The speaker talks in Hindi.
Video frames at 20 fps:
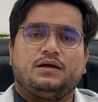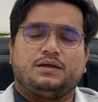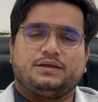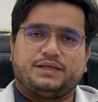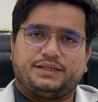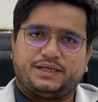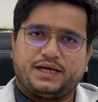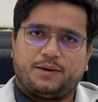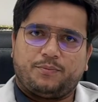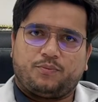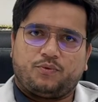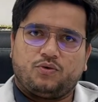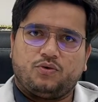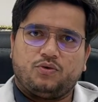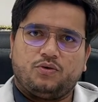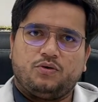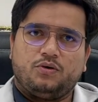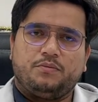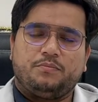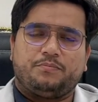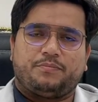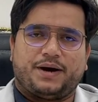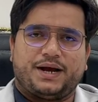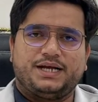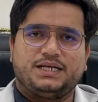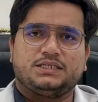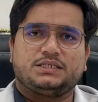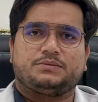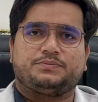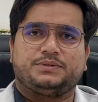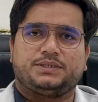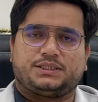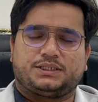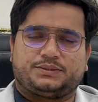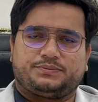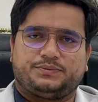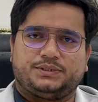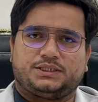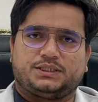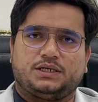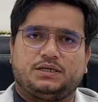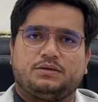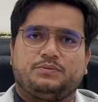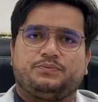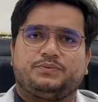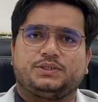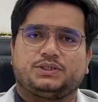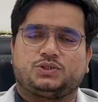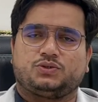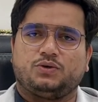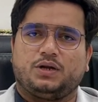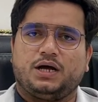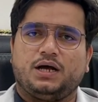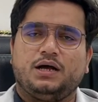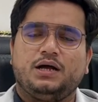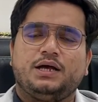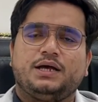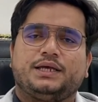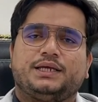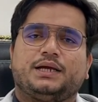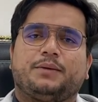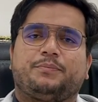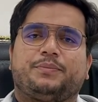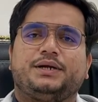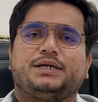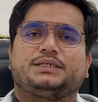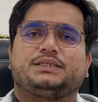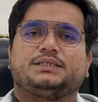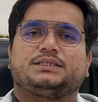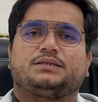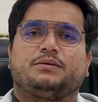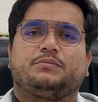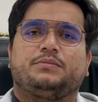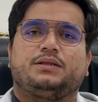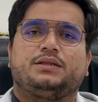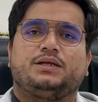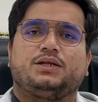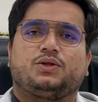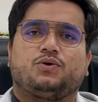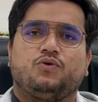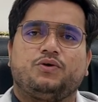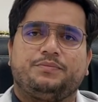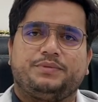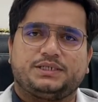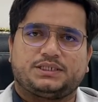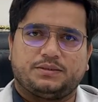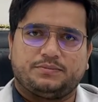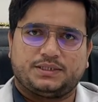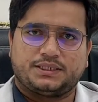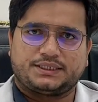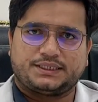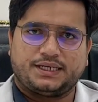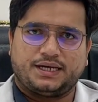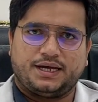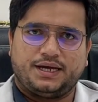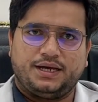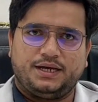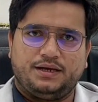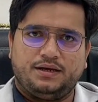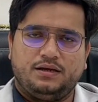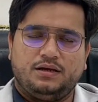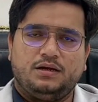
यदि आपको पाइल्स फिशर फिस्टुला या पेट से संबंधित कोई भी समस्या है